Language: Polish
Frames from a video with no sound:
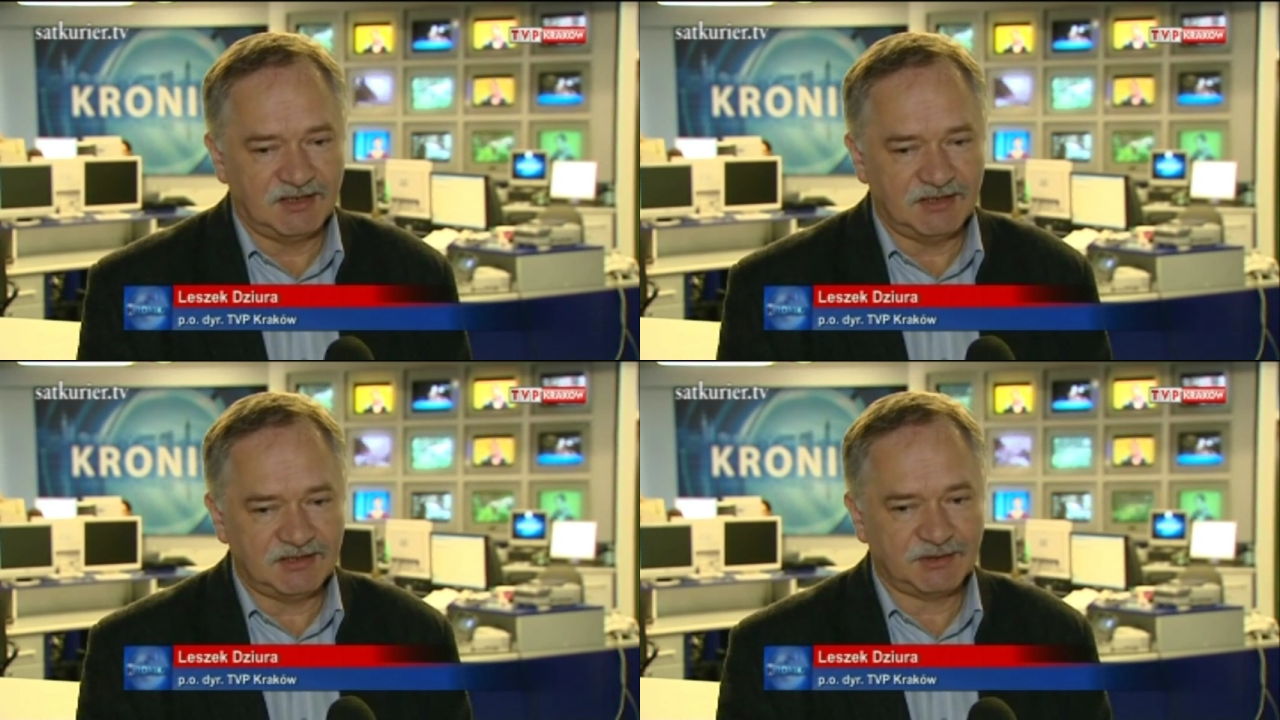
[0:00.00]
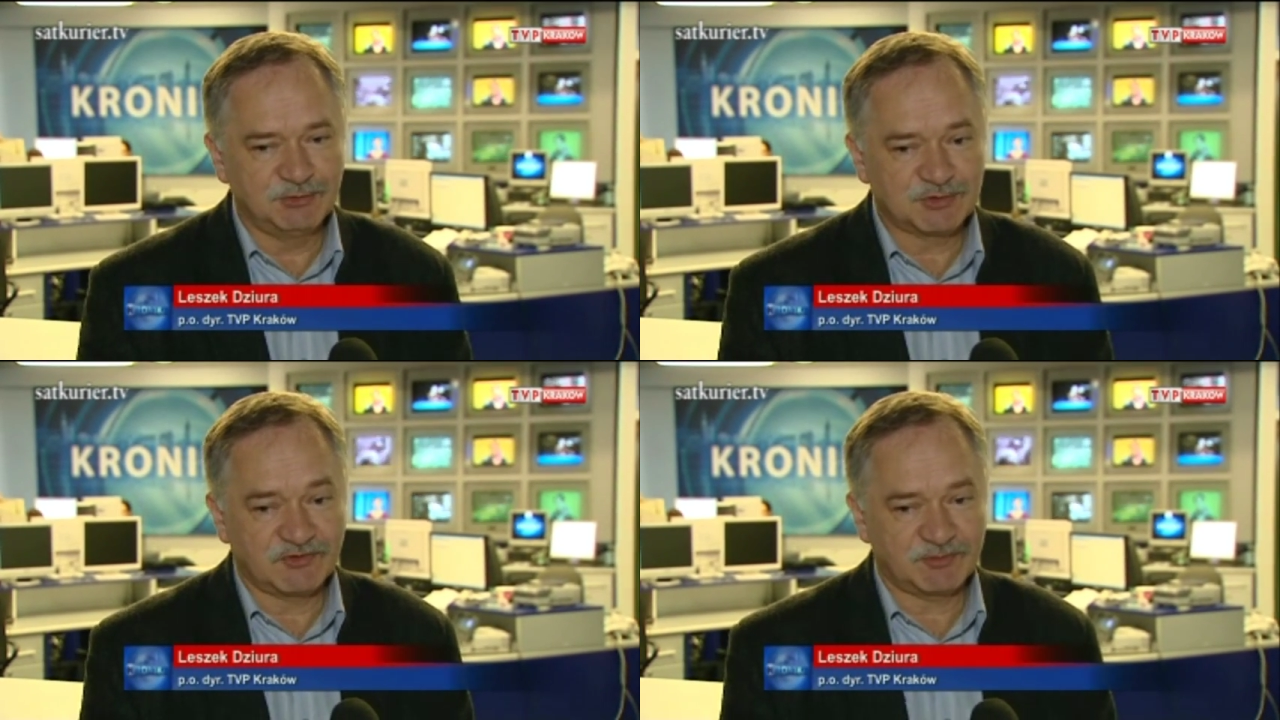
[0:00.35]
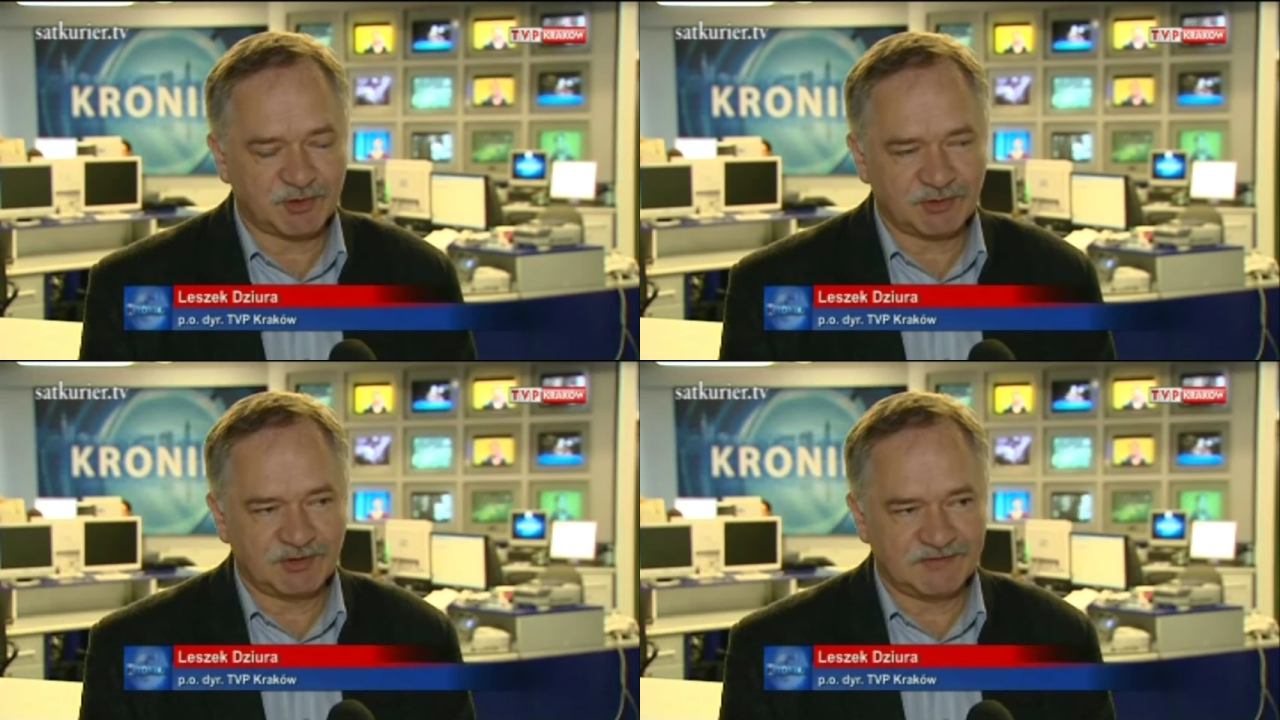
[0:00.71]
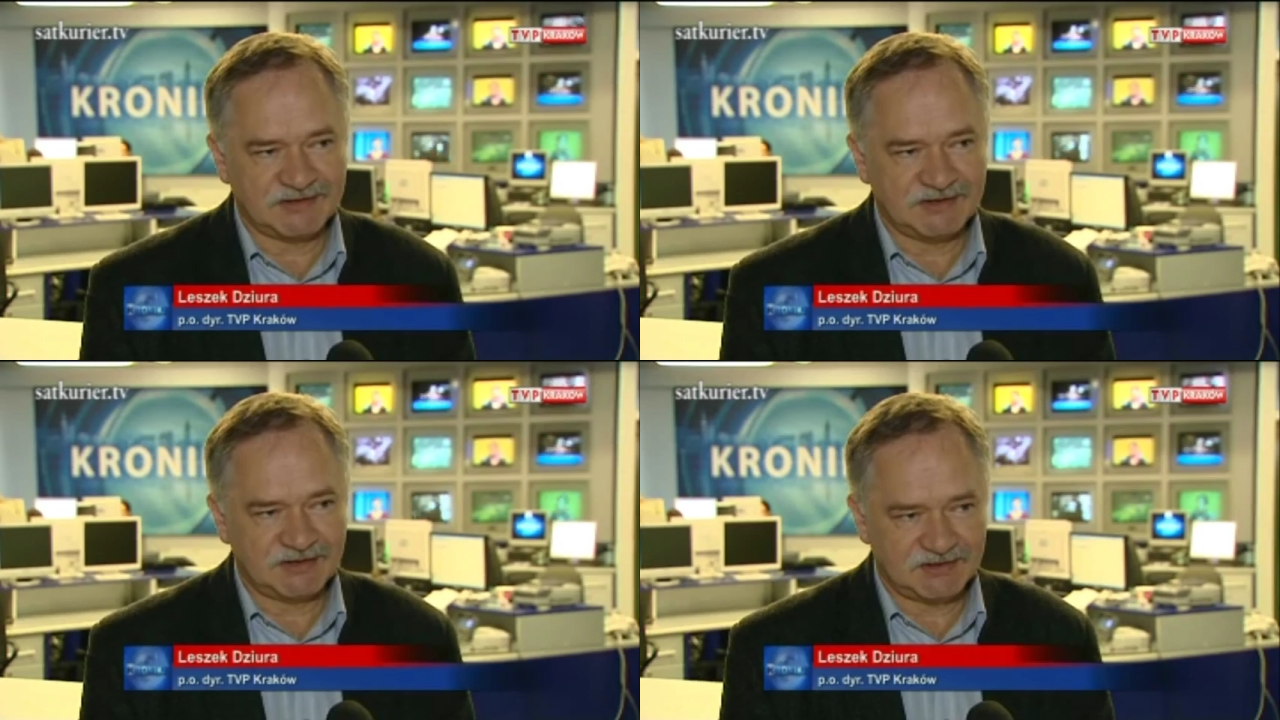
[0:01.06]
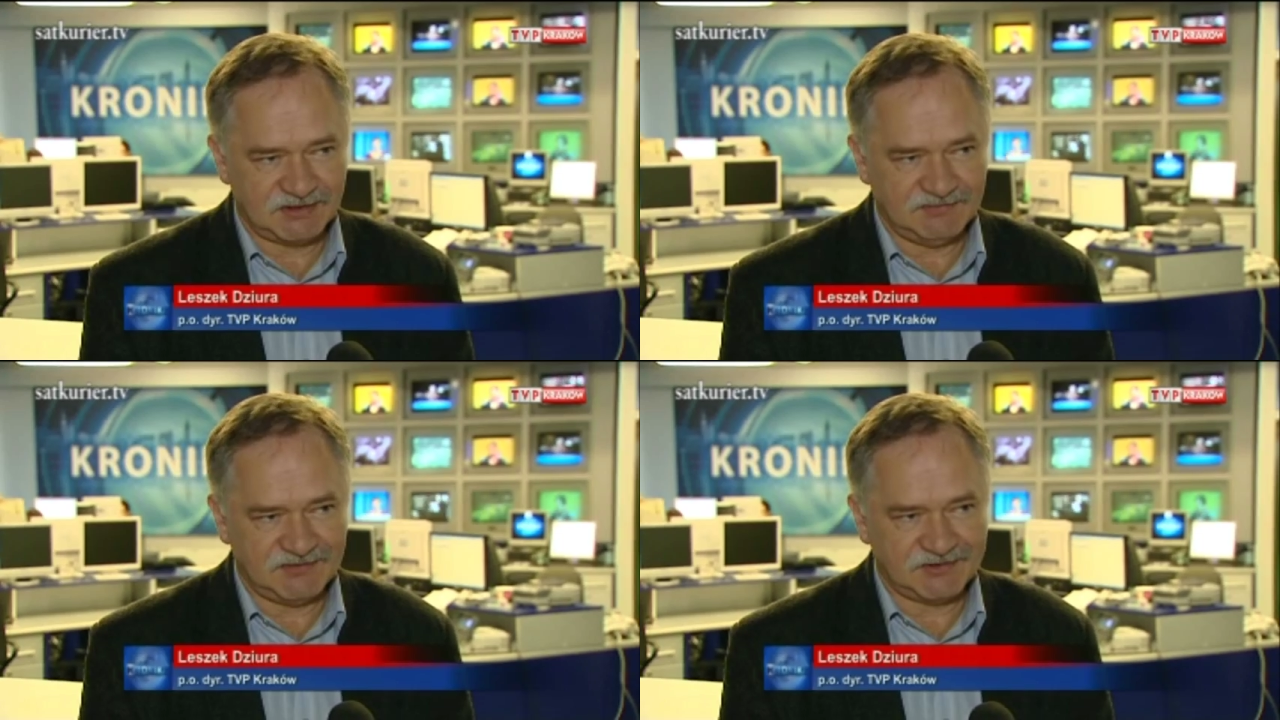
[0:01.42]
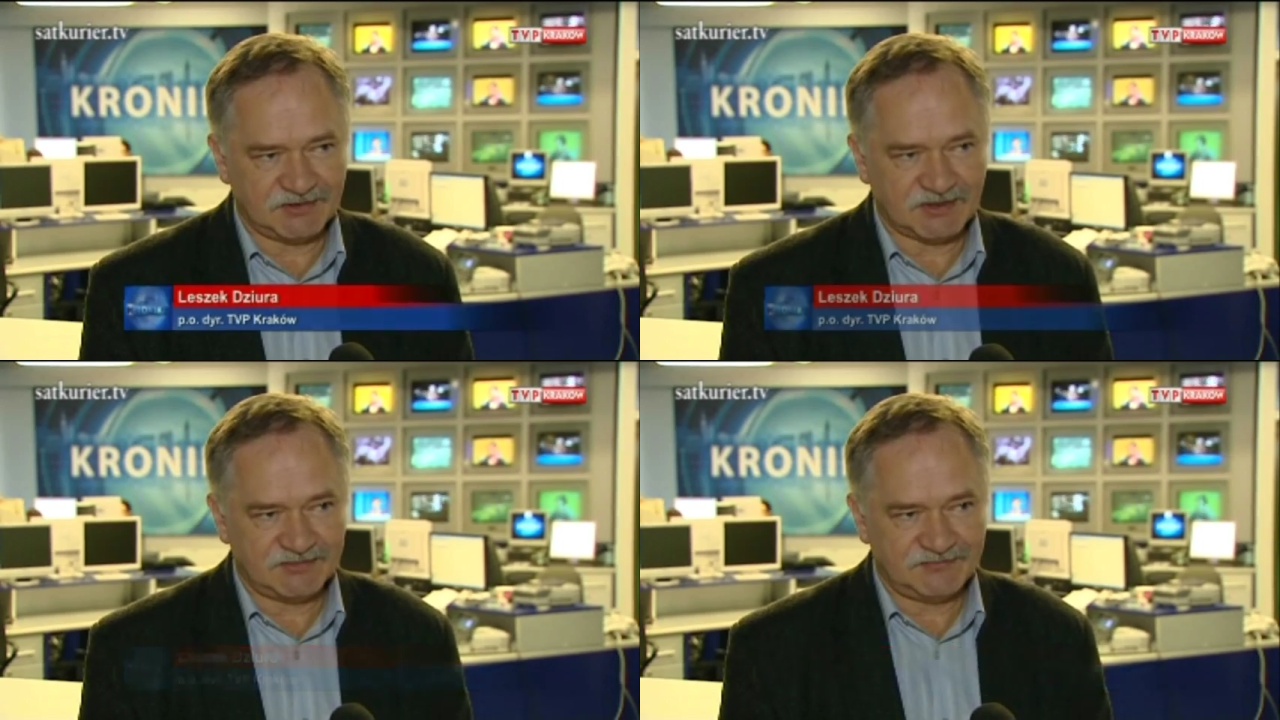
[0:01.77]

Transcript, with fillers: E, są już wyprodukowane telewizory.